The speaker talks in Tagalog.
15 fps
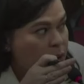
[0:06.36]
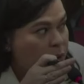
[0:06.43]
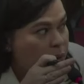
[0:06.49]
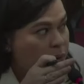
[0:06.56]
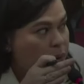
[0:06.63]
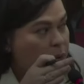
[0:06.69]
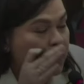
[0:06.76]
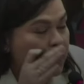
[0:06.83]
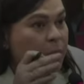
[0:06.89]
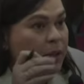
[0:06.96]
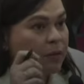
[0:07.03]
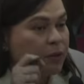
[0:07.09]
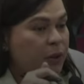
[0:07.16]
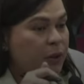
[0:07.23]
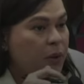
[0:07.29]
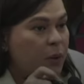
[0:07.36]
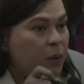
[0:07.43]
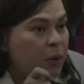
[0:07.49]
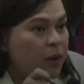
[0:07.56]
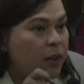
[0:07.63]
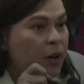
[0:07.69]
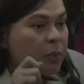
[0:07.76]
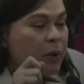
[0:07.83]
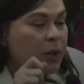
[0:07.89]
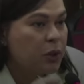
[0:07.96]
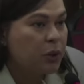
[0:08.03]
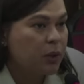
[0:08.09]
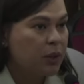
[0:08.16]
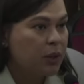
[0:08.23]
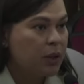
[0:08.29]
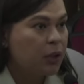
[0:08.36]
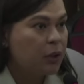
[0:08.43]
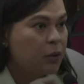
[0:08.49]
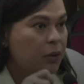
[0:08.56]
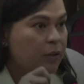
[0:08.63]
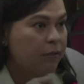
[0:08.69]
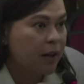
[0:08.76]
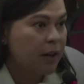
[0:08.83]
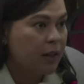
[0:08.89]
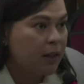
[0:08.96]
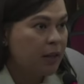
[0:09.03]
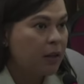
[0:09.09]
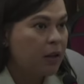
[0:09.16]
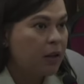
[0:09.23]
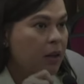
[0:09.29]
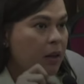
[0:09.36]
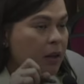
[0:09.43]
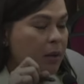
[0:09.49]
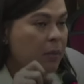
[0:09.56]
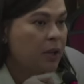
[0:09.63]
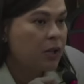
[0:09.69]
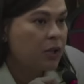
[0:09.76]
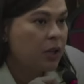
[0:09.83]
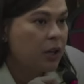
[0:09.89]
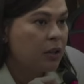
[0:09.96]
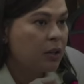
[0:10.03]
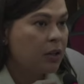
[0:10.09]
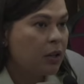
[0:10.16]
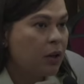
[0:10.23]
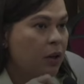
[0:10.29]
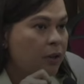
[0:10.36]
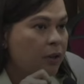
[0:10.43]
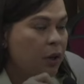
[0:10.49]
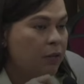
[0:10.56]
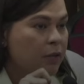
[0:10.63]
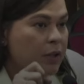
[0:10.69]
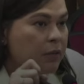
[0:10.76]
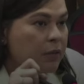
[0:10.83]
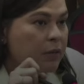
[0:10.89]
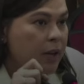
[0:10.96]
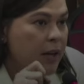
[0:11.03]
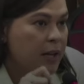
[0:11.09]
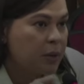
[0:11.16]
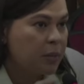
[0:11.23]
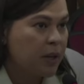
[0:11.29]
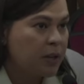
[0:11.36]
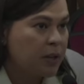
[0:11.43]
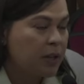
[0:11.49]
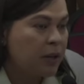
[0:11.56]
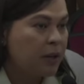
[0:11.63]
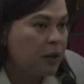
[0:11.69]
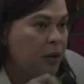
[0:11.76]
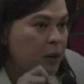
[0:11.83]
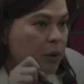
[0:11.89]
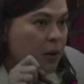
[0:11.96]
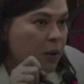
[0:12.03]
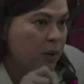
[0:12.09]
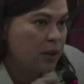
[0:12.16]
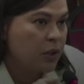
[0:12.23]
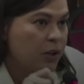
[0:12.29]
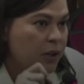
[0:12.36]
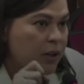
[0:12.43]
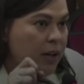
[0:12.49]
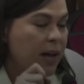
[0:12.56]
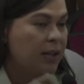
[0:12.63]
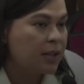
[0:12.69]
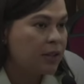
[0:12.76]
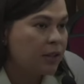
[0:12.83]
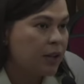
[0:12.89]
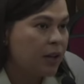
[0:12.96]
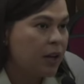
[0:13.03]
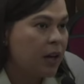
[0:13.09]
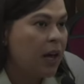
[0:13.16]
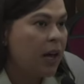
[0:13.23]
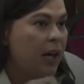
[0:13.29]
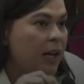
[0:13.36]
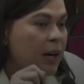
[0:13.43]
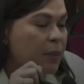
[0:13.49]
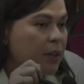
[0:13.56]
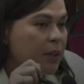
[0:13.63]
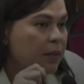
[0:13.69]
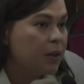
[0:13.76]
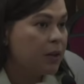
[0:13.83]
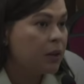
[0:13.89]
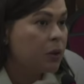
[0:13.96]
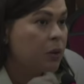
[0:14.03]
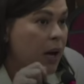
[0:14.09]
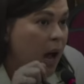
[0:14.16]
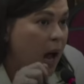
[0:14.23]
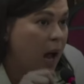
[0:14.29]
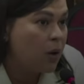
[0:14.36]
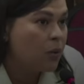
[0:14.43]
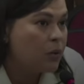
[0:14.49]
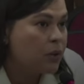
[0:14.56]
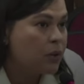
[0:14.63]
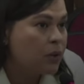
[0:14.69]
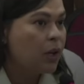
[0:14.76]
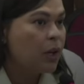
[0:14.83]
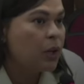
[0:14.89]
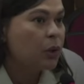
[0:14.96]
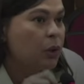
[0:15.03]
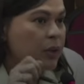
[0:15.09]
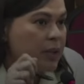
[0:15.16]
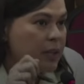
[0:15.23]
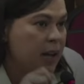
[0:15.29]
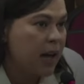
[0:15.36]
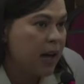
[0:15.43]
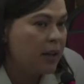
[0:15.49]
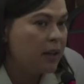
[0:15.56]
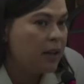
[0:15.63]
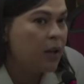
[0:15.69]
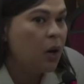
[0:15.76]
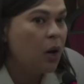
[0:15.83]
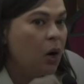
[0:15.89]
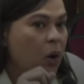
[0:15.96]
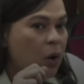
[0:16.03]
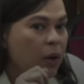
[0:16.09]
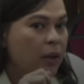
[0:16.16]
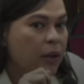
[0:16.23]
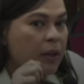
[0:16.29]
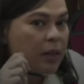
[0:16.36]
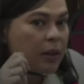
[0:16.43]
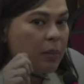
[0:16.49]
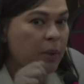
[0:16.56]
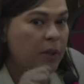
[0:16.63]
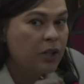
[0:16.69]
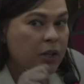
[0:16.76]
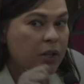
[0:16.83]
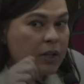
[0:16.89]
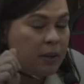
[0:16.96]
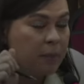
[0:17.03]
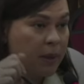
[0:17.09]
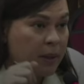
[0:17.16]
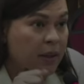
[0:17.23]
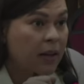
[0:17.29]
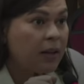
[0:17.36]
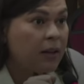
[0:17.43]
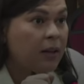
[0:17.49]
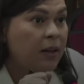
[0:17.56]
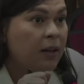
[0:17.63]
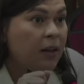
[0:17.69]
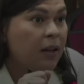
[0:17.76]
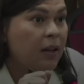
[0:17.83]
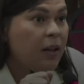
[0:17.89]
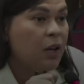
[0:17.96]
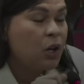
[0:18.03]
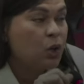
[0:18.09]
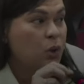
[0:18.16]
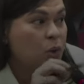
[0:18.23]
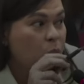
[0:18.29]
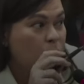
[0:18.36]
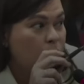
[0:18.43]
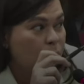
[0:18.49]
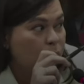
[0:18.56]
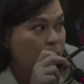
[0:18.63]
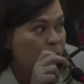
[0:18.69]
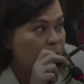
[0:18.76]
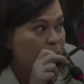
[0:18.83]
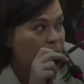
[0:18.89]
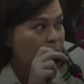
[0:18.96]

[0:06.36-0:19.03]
question, I will forgo the opportunity to defend the budget of the Office of the Vice President through a question and answer. And I will leave it to the House to decide on the budget submitted. So,